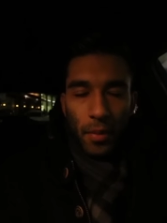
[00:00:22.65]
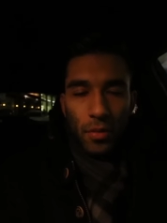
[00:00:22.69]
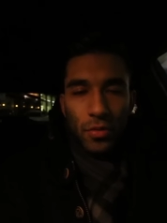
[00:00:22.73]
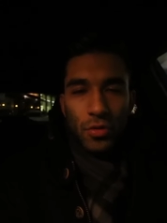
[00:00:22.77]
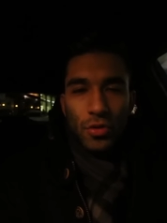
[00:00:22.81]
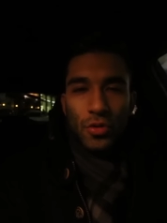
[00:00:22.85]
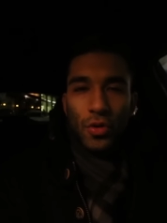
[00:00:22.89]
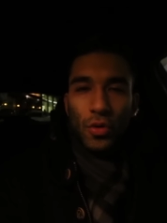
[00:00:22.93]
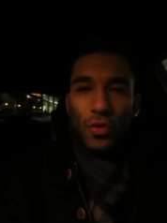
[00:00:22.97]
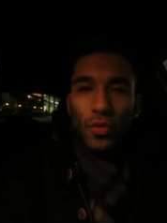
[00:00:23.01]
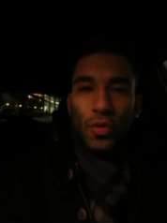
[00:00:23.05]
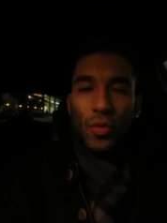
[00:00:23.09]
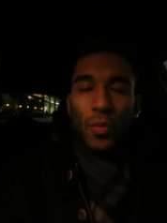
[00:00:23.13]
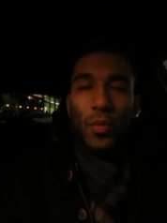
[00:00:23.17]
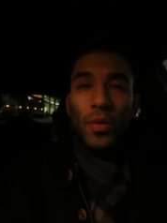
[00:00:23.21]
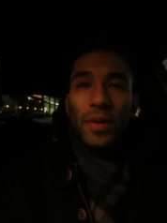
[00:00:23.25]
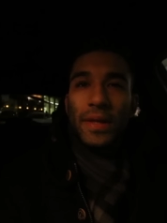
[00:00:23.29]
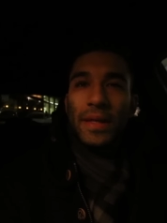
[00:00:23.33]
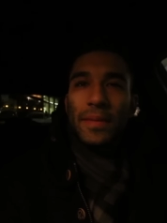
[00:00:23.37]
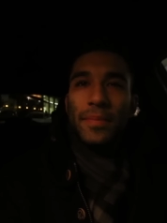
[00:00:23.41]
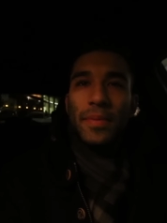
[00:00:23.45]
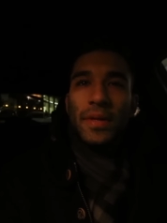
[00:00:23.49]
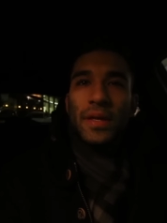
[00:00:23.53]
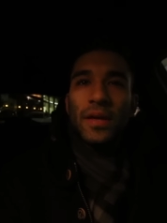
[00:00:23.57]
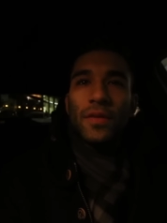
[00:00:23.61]
Bonjour tout le monde
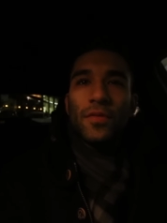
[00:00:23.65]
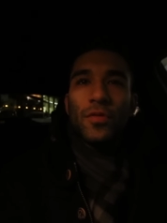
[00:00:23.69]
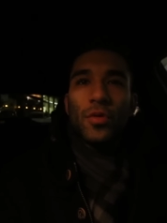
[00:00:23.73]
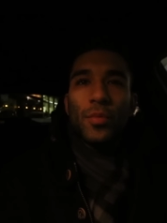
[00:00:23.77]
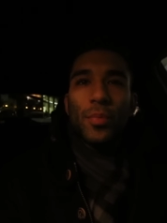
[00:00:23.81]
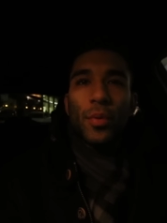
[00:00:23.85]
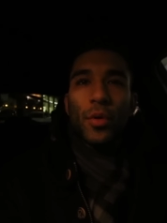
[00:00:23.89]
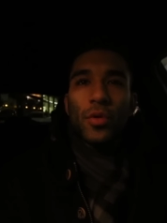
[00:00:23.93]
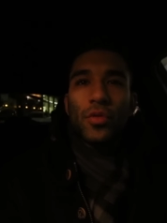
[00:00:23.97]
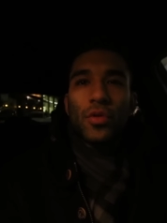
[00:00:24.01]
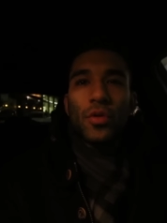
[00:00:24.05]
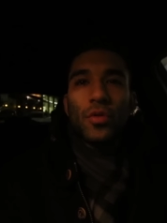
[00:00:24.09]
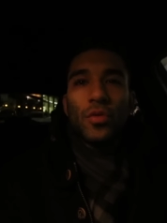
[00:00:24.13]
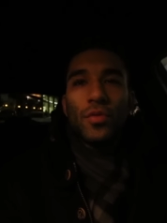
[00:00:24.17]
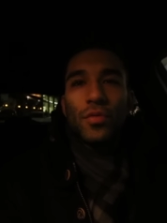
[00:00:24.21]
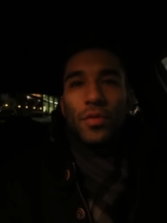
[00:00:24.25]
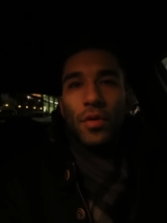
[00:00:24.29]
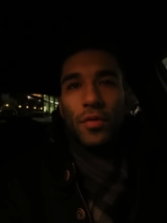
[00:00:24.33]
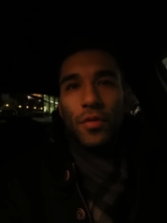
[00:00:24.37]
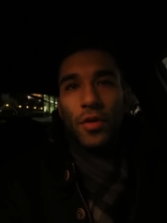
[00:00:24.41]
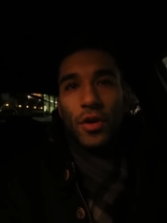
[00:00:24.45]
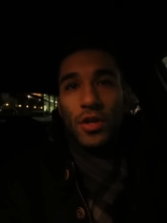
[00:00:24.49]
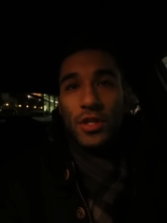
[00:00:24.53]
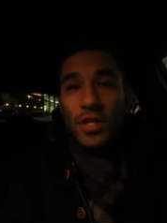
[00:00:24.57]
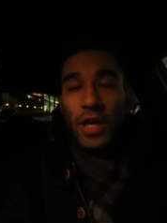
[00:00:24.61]
et bienvenue pour ce
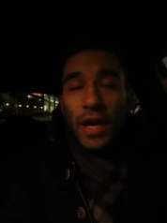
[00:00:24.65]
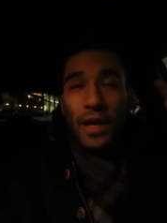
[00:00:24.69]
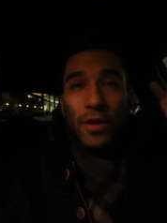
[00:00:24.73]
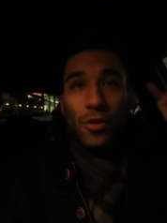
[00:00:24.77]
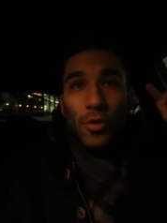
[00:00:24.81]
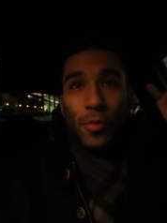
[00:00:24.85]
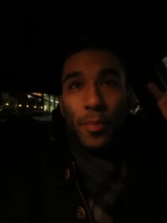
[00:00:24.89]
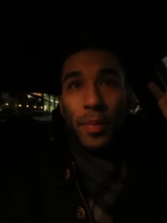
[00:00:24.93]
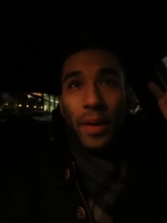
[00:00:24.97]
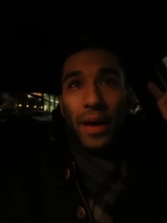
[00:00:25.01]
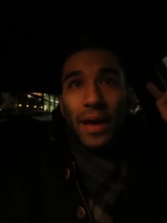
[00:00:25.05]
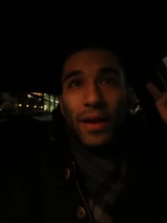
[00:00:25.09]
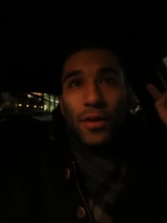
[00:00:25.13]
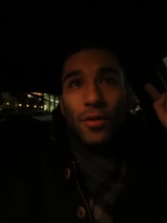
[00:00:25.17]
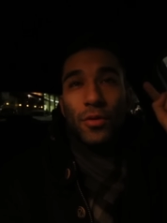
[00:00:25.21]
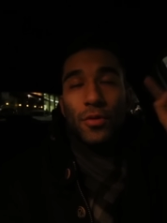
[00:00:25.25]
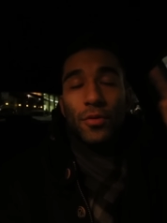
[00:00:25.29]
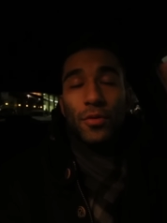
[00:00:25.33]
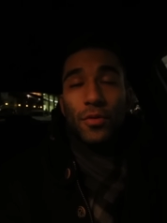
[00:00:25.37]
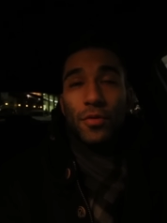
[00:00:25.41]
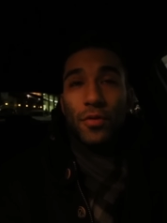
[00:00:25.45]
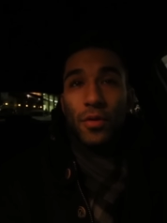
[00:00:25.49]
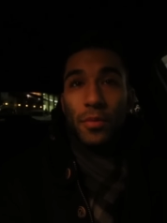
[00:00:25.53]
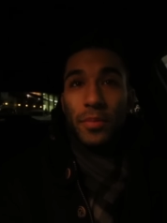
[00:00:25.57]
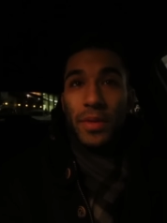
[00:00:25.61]
nouveau vlog. J'ai récupéré le
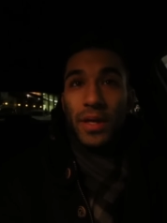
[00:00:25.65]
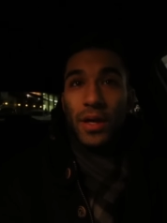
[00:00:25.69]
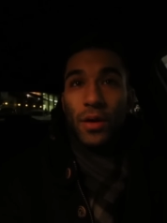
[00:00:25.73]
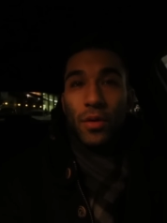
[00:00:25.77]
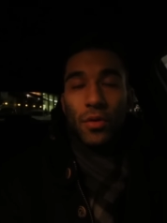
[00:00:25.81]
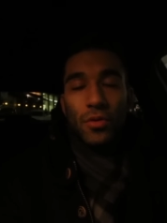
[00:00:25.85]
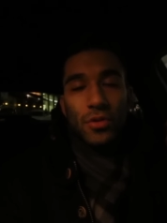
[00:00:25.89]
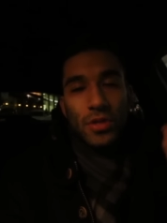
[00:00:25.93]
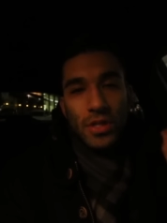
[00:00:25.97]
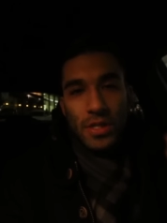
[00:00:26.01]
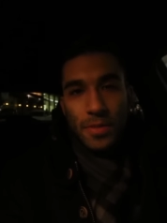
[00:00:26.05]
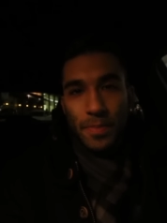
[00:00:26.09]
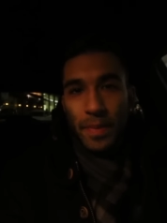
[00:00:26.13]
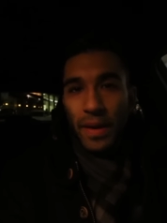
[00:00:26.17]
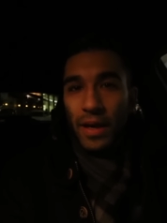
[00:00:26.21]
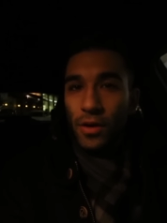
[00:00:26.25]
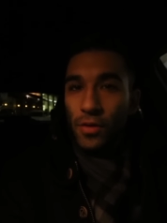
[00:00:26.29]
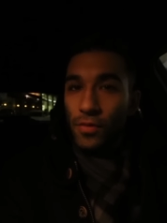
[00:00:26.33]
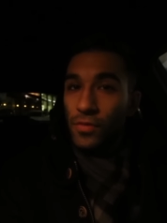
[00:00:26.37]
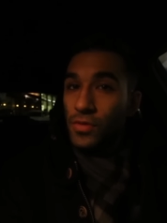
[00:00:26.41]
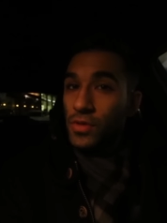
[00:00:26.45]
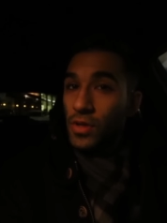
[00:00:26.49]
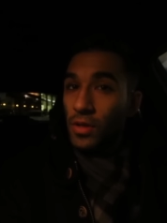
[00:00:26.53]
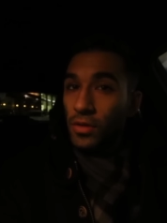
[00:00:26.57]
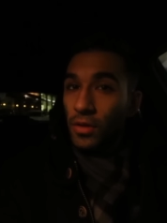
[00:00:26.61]
nouveau micro, j'espère
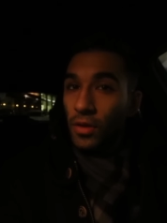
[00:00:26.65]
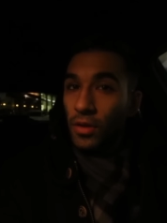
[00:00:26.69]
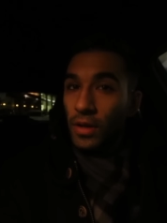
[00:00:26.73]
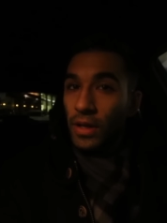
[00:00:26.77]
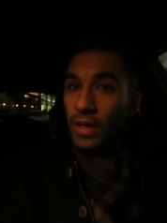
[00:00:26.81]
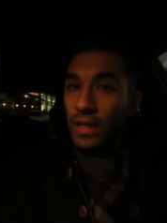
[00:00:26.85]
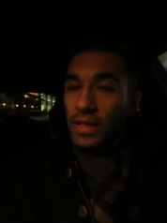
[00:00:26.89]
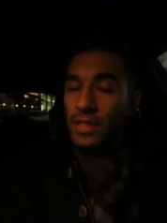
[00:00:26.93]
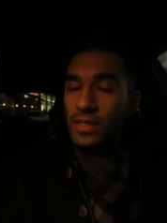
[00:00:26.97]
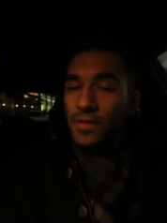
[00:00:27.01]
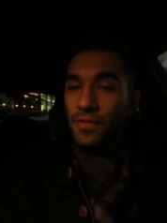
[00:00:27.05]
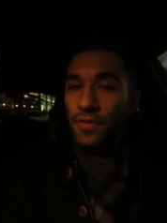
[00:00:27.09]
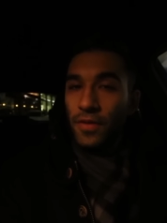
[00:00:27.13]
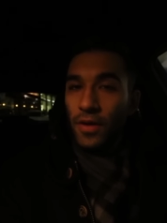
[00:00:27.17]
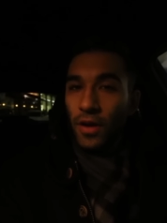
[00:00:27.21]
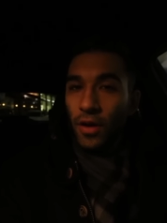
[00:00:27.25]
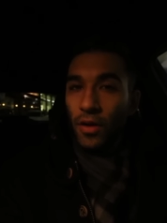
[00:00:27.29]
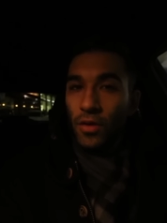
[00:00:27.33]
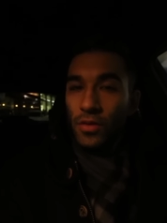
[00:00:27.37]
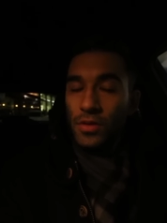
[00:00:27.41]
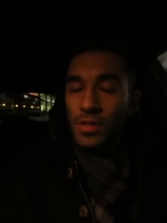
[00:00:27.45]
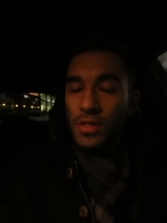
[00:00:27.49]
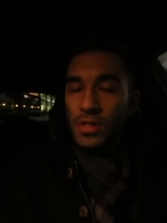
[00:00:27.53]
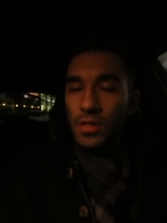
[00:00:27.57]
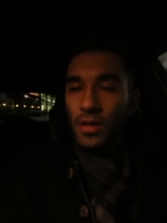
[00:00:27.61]
que vous entendez la
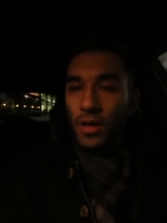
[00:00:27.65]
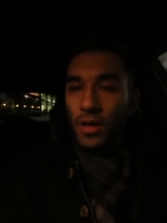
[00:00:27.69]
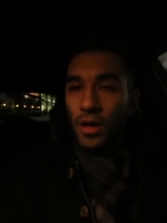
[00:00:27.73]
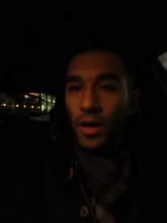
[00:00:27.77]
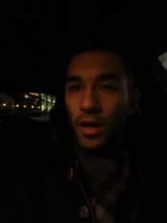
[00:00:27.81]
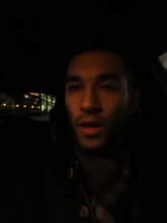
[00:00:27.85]
différence.